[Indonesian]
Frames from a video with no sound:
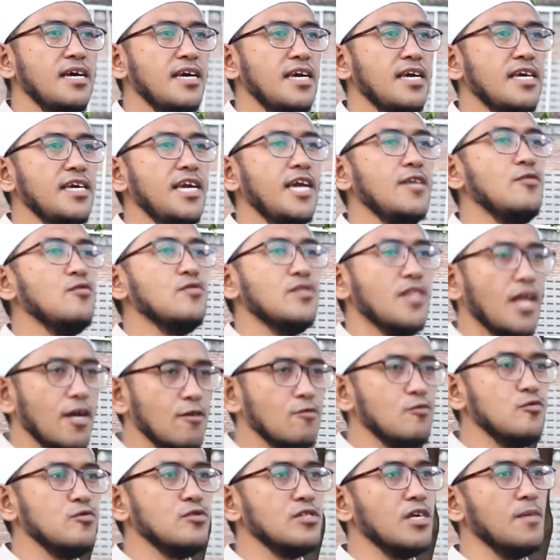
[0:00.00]
yaitu
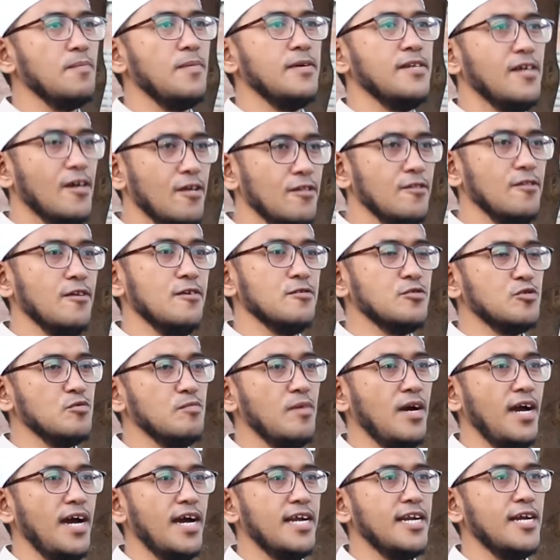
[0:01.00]
takut kepada Allah
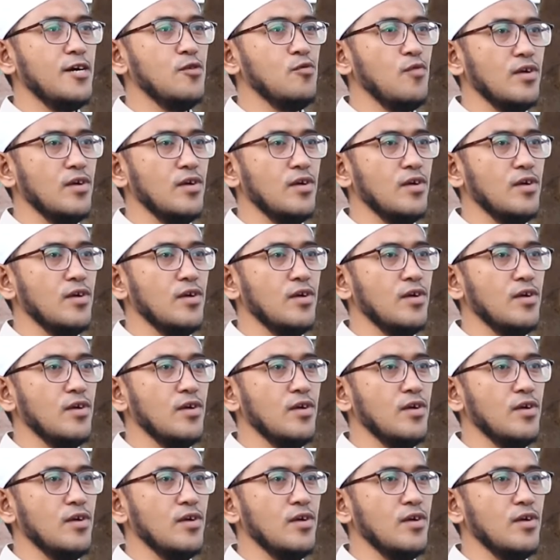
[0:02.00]
Subhanahu